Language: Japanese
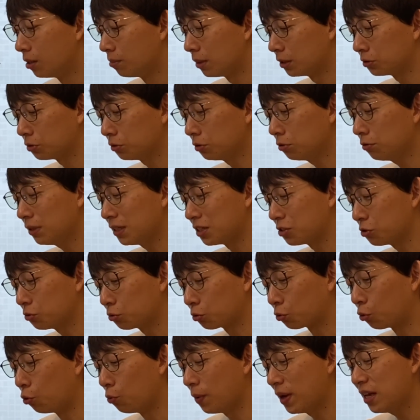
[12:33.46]
その上でちょっ
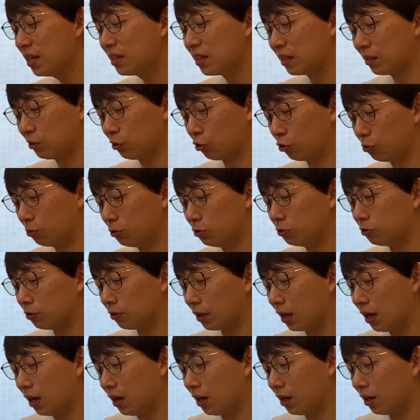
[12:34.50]
と怖えなと思うの
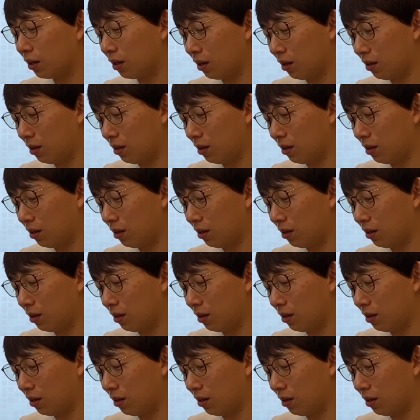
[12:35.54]
が